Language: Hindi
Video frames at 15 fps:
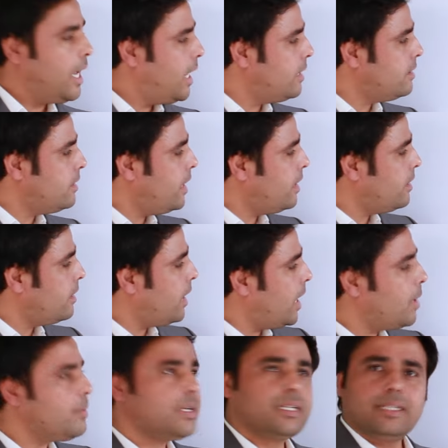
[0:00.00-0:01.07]
And then
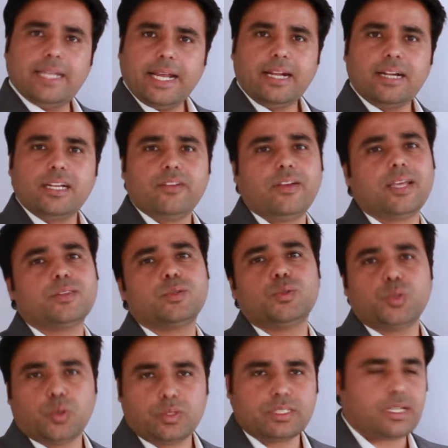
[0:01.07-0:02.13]
आप अगर negative है तो
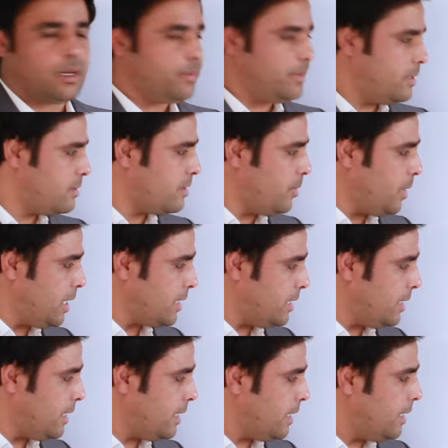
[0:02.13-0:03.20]
don't आप इस्तेमाल
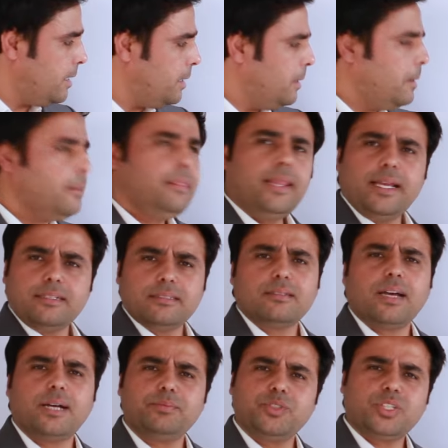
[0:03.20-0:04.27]
करेंगे
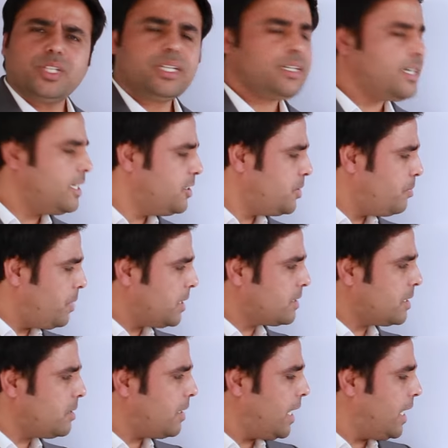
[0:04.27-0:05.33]
Next आप generally जब बात
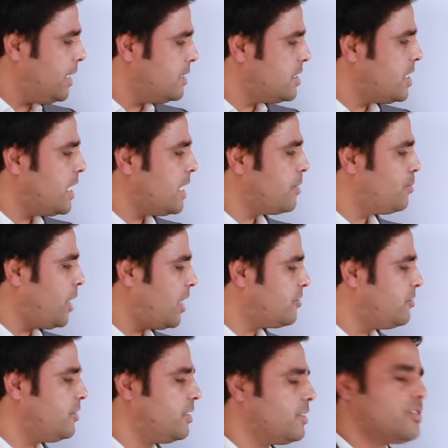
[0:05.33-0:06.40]
करें I take
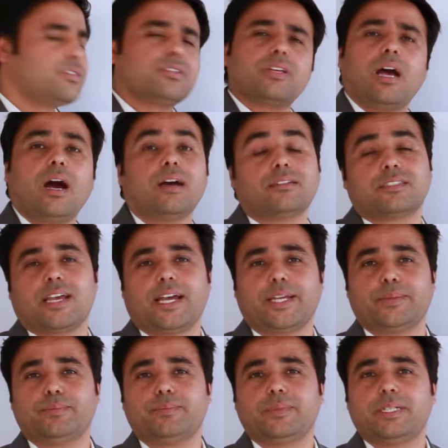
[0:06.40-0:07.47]
breakfast on
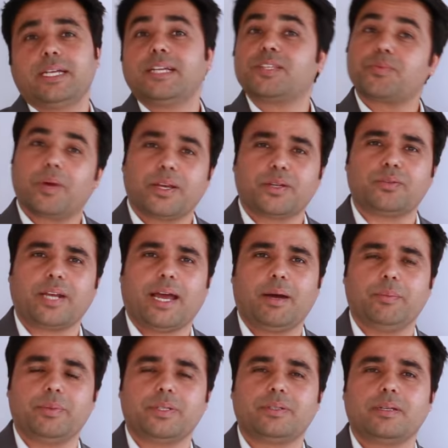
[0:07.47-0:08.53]
time. It's my good
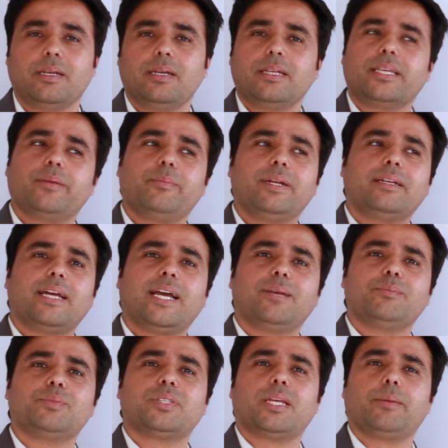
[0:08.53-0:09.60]
habit. कि मैं
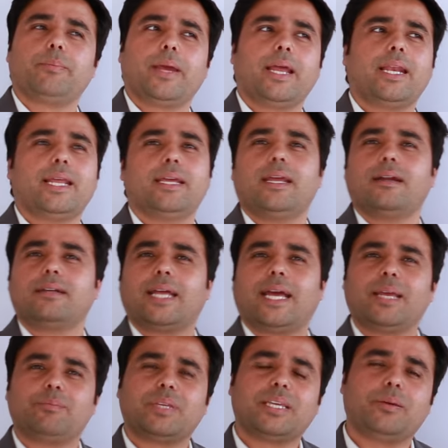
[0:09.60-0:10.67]
टाइम से पहले या
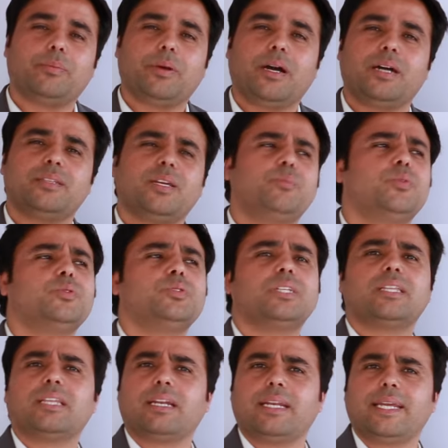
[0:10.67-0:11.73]
टाइम के बाद या बहुत
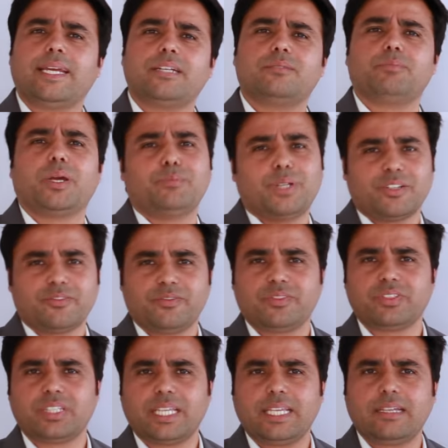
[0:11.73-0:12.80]
ज़्यादा लेट मैं
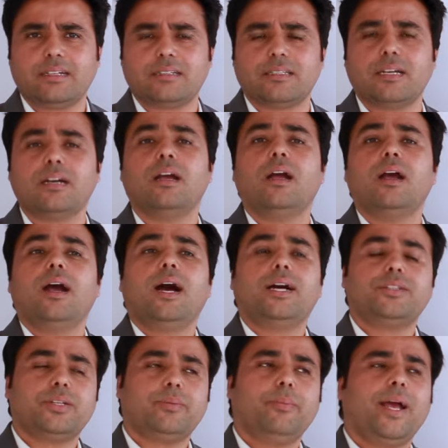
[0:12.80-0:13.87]
ब्रेकफास्ट नहीं करता
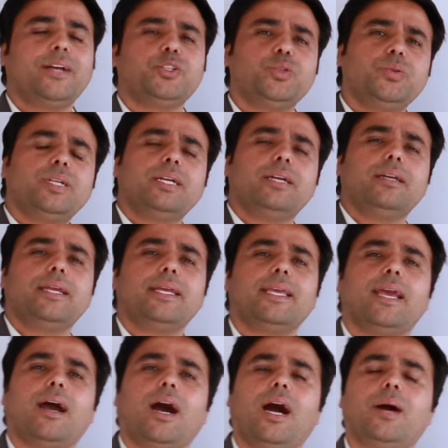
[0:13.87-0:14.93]
अच्छा मैं श्योर करें
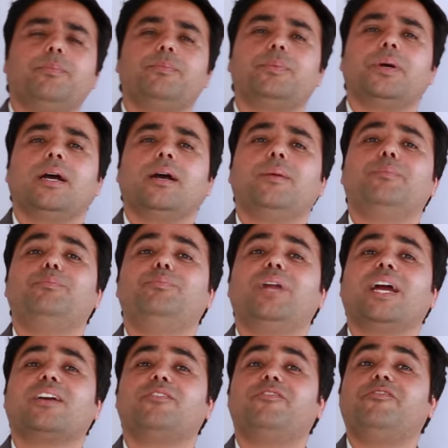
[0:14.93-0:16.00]
कि आप
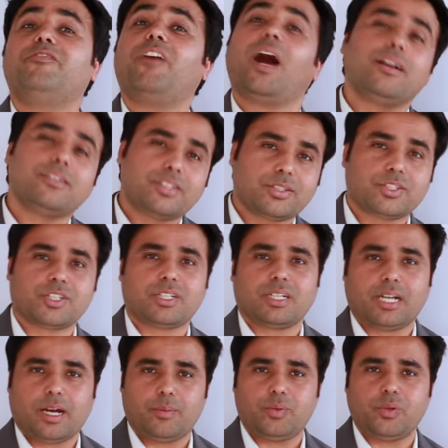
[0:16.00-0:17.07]
ब्रेकफास्ट
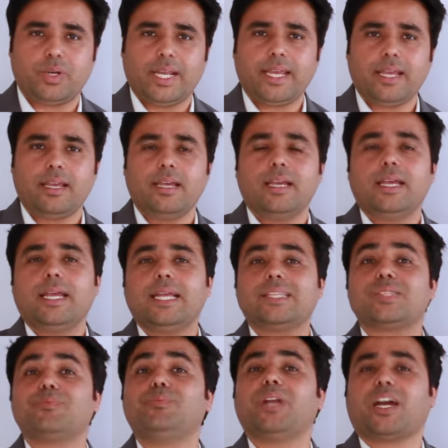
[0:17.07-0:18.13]
ना बोले
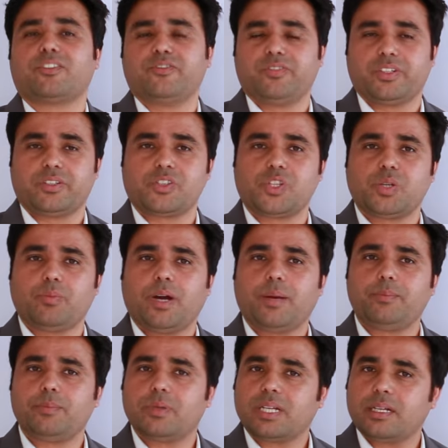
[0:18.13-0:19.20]
इट्स ब्रेकफास्ट जब
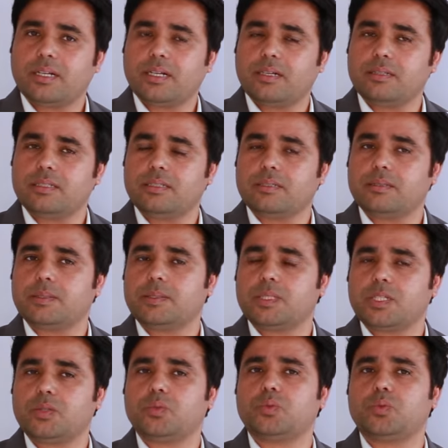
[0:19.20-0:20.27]
आप
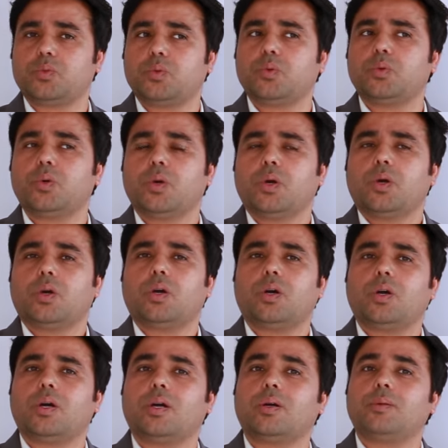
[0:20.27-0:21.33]
यू नो दो
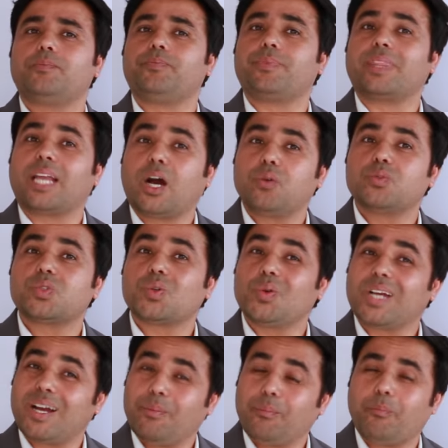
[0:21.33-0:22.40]
नाउन्स को
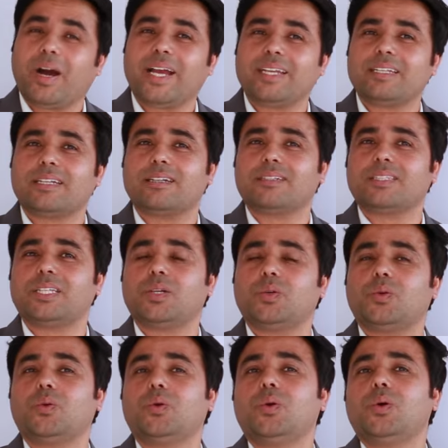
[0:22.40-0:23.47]
कंबाइन करते
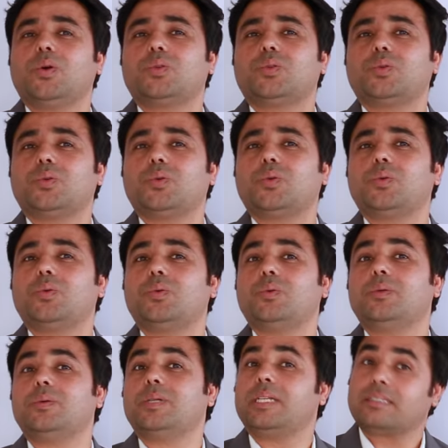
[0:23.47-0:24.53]
हो
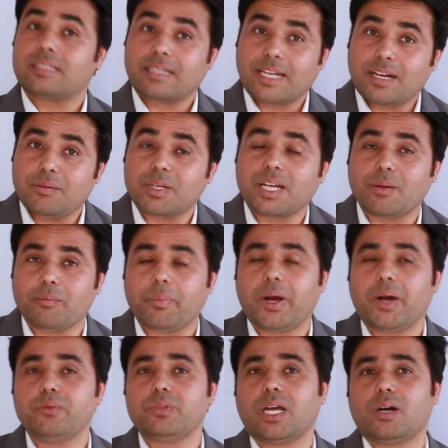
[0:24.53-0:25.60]
तो इट्स अ
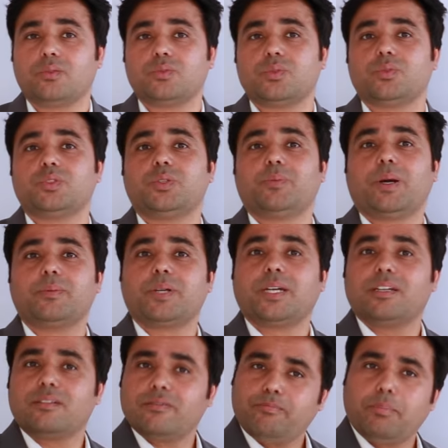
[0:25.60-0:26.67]
कंपाउंड नाउन तो जब आप
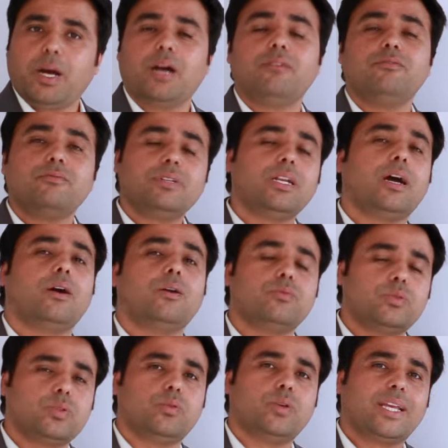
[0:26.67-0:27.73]
कंपाउंड
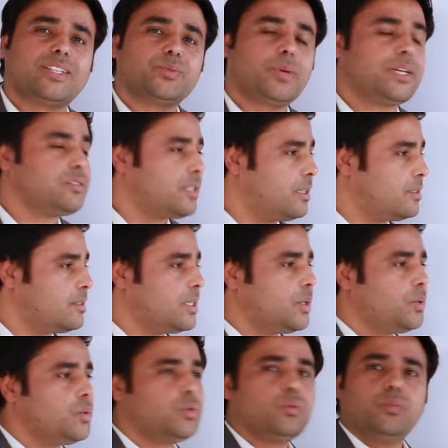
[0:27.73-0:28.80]
नाउन को एक्सप्रेस करते
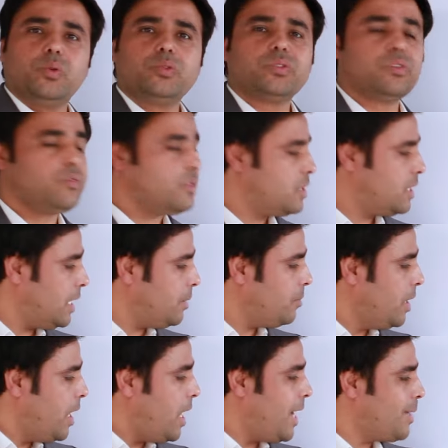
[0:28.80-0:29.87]
हो तो मोस्ट ऑफ द टाइम
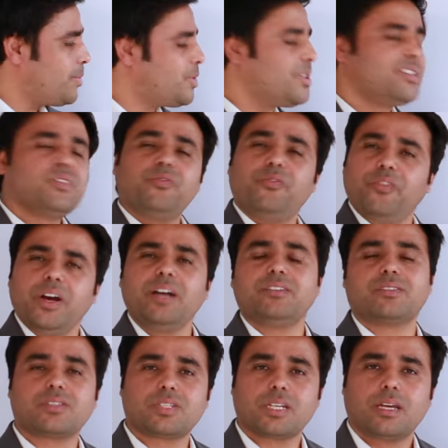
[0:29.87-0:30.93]
हाफ स्ट्रेस
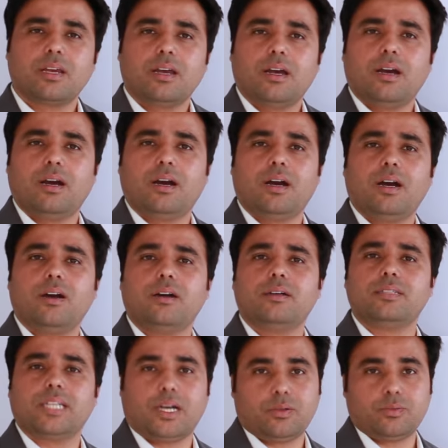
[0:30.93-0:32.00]
फर्स्ट
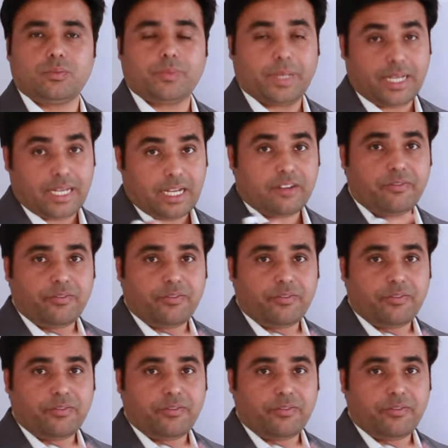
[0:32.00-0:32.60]
नाउन पे या